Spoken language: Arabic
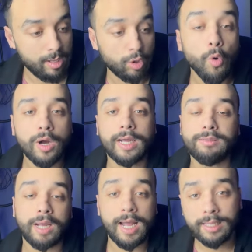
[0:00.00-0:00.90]
دونك
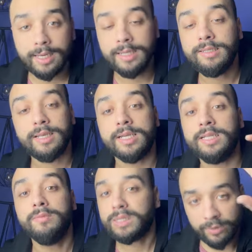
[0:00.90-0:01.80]
غتبقى هذيك الانسانه
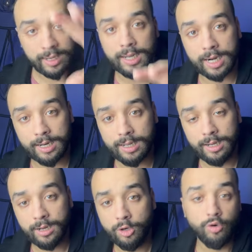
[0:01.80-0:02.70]
ديما تفكر
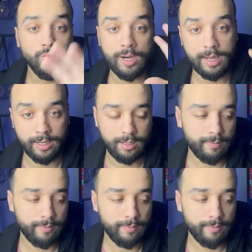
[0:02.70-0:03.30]
الاولاني